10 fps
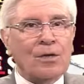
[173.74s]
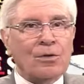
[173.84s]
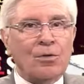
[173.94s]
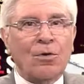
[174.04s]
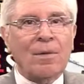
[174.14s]

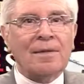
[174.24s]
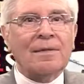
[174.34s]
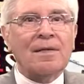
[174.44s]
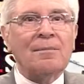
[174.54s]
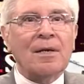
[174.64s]
Ce roman
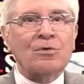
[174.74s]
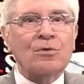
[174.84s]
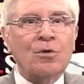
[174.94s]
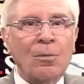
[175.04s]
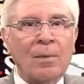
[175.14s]
est à l'image
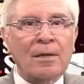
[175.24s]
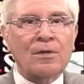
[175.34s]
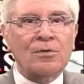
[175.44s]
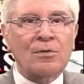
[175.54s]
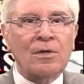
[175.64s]
du combat
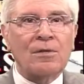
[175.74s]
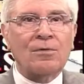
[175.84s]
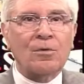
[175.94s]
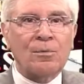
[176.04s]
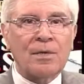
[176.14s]
que se
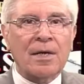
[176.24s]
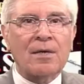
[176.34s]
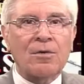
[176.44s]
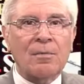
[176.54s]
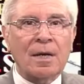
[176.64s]
livrent le
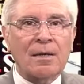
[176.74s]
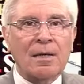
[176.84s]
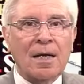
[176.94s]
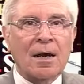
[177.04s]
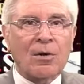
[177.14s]
bien et le
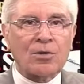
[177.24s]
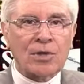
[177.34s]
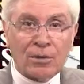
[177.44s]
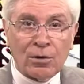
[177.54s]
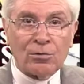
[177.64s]
mal en
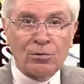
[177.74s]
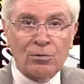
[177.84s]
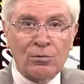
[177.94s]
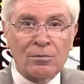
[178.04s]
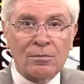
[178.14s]
chacun de
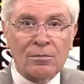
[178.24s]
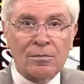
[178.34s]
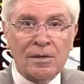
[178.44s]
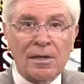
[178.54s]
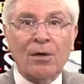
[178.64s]
nous
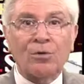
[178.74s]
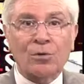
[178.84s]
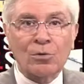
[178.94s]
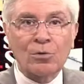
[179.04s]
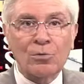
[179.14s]
et
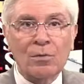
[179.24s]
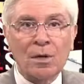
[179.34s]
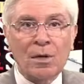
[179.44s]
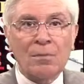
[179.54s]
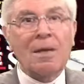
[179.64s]
entre nous,
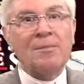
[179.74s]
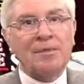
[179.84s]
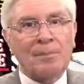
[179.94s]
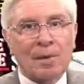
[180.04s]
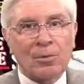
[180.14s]
même
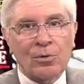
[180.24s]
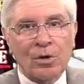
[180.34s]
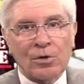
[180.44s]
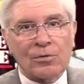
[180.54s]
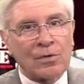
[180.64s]
si par
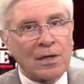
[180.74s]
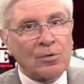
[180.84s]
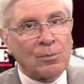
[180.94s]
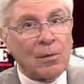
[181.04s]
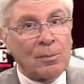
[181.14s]
bonheur
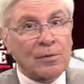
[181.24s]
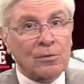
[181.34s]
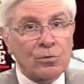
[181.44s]
cela ne prend pas